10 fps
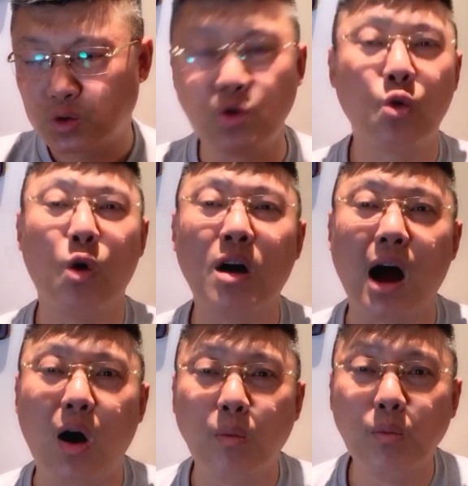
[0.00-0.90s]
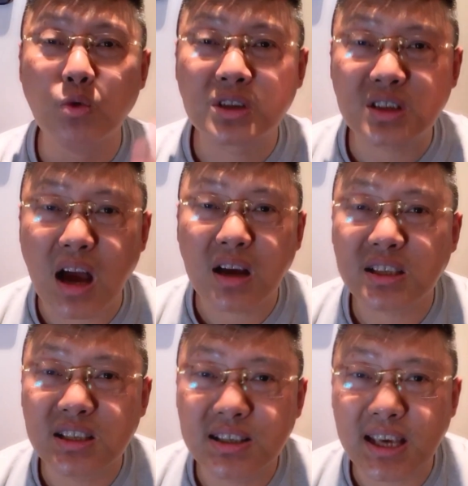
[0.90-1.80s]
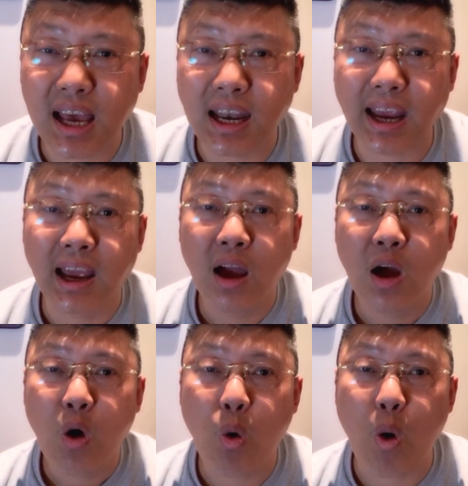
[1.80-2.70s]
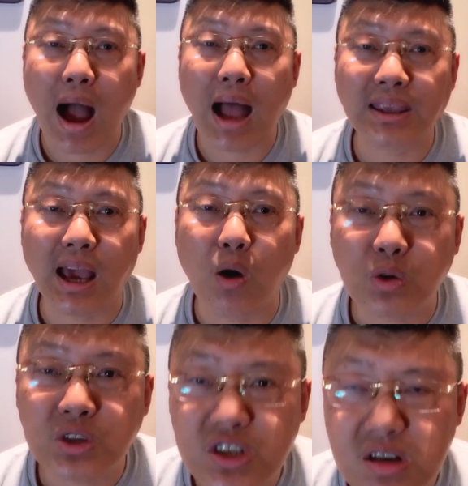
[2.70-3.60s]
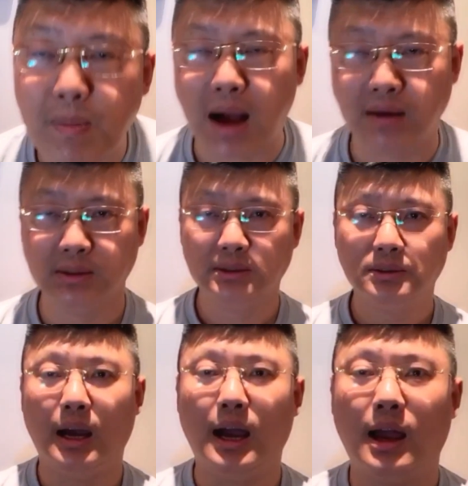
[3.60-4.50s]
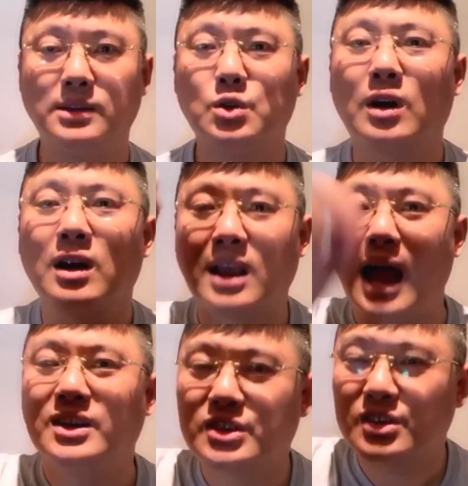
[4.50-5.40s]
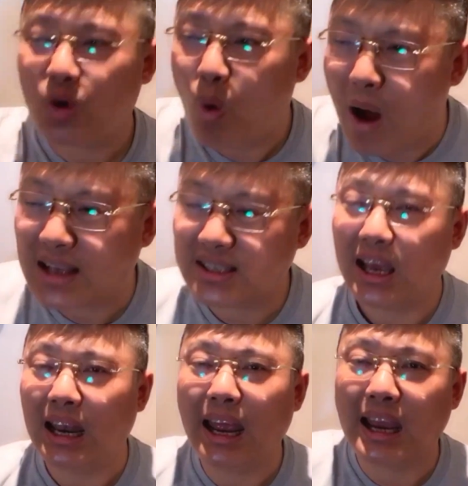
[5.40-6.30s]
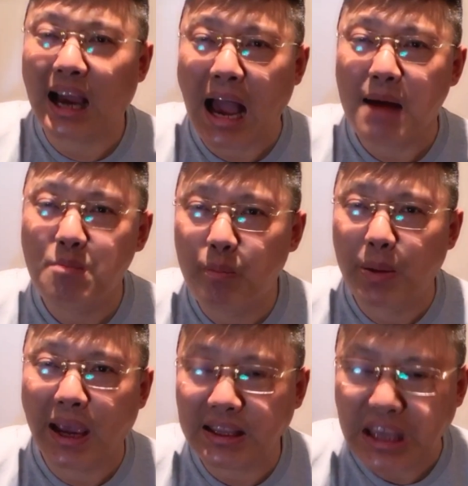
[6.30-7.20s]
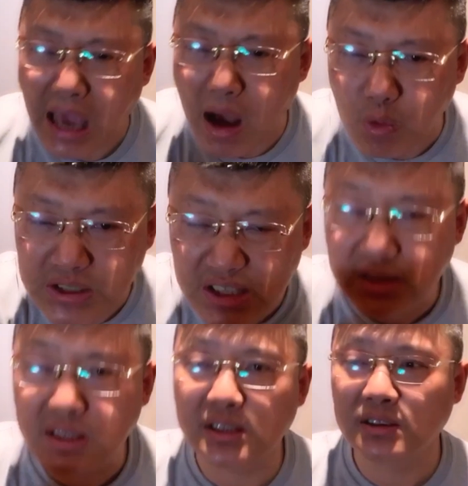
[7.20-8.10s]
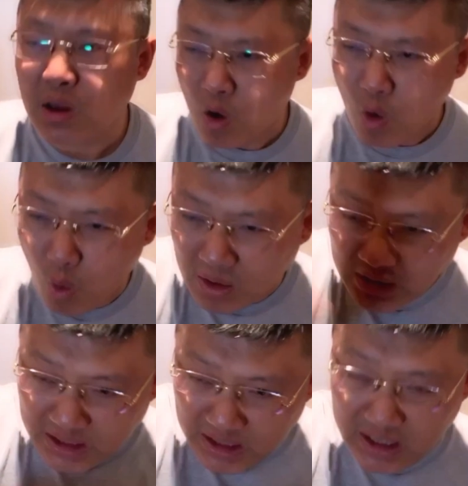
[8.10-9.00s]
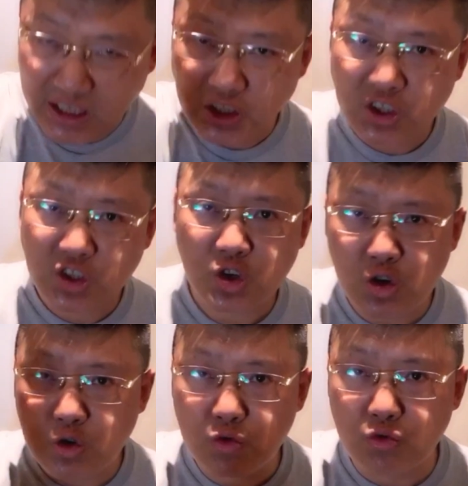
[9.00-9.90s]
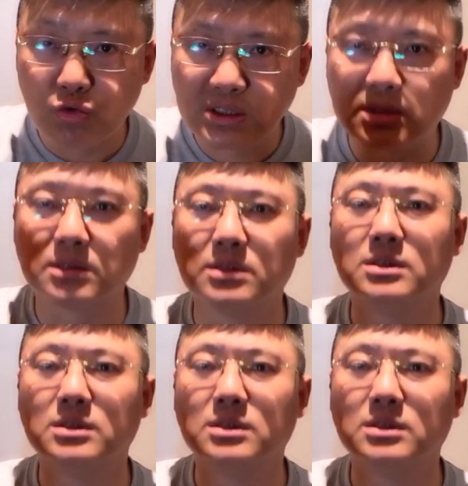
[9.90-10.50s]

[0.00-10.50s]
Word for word: 春光好，目伤心见泪，花鸟知吗？啊，哎，就是感时花溅泪，恨别鸟惊心，以诗入词，